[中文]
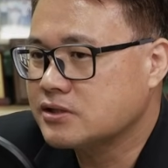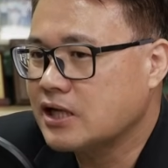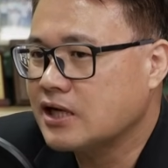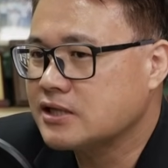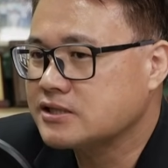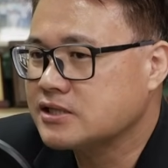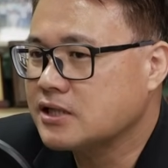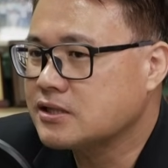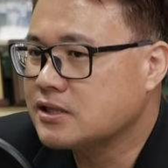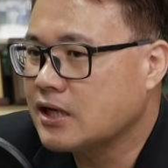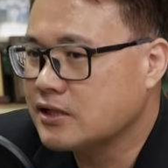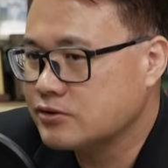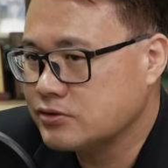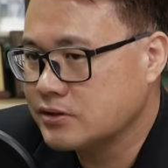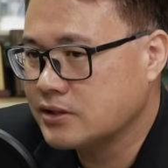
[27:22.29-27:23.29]
大山
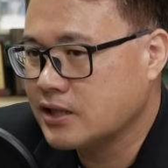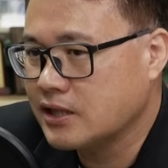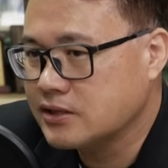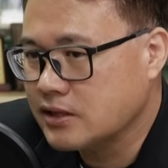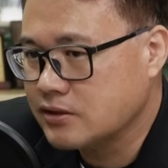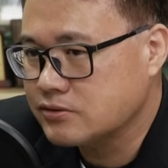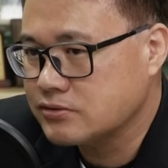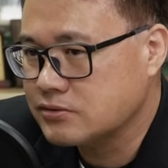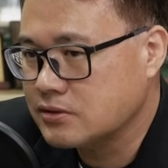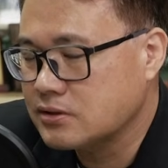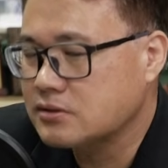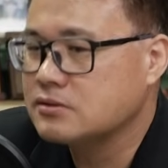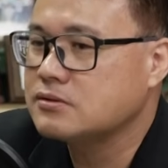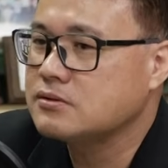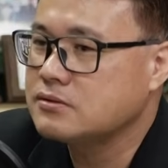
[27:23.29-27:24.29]
大水，看到
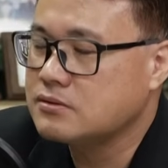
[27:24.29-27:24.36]
说，